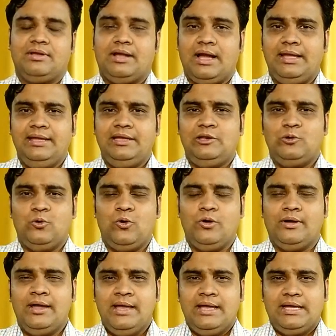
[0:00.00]
कई
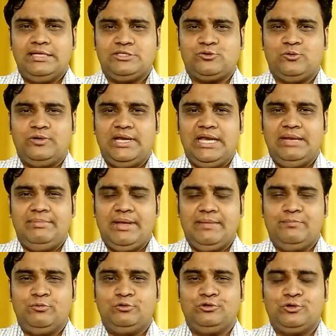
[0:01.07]
लोग इस कुंडली
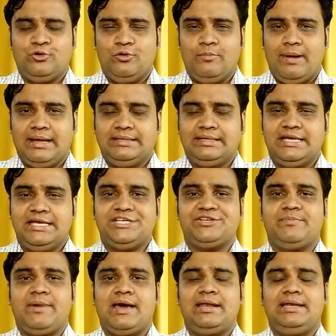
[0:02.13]
में बुध को
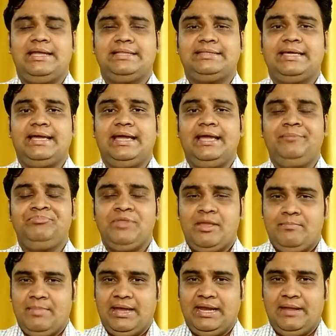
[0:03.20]
बाधकेश मान लेते हैं
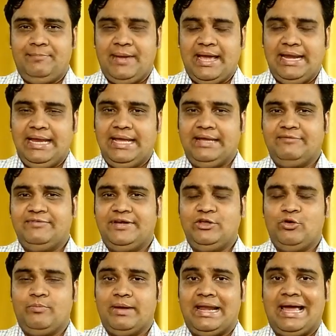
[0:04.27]
मैंने पहले एक
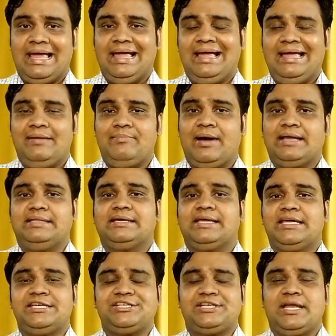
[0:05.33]
वीडियो बनाया है
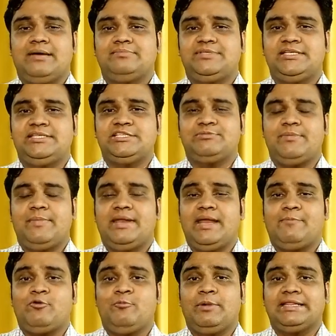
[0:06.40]
बाधकेश नाम से जिसमें
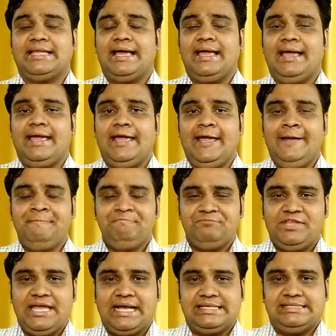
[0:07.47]
मैंने आपको बताया है
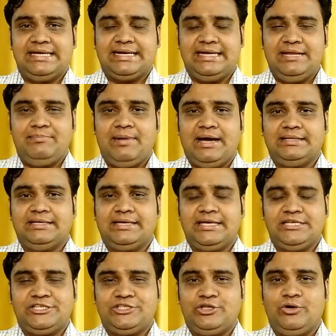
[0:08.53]
कि एग्जैक्टली
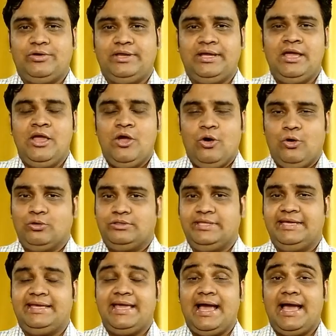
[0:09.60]
बाधकेश थ्योरी
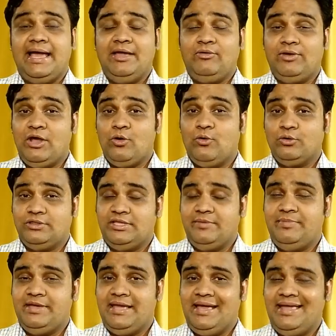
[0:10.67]
होती क्या है और ये
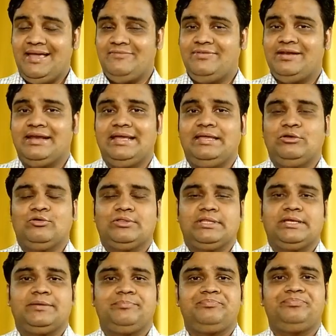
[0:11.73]
होती भी है या फिर नहीं
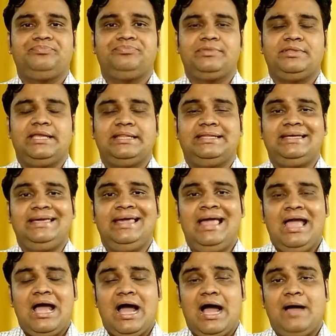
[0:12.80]
होती यदि
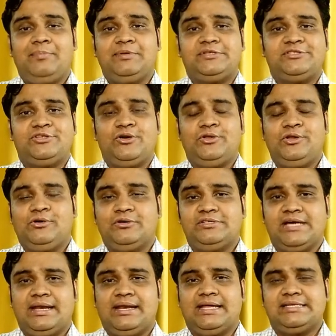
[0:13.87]
आप इस थ्योरी को
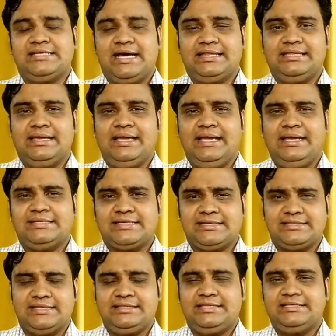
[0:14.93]
जानना चाहते हैं इसका
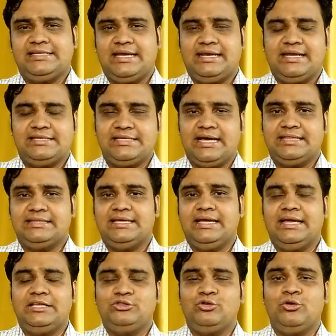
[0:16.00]
सत्य जानना चाहते
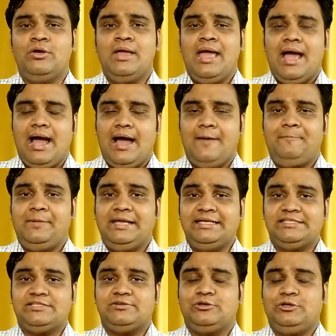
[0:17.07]
हैं तो आप
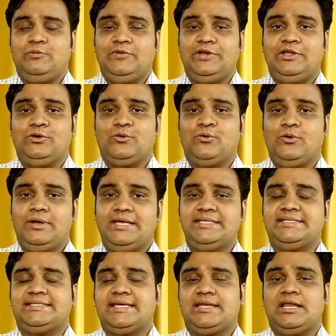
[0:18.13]
इस वीडियो को
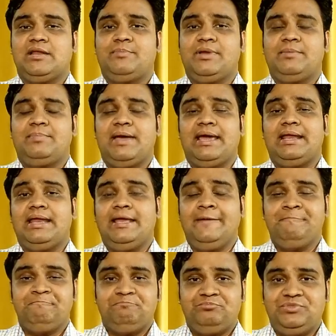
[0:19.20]
इस चैनल पर पहले
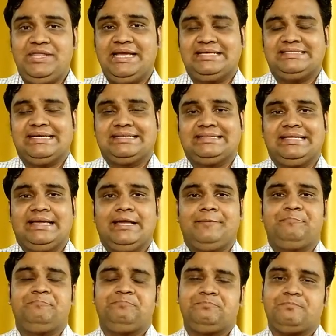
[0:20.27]
देख सकते हैं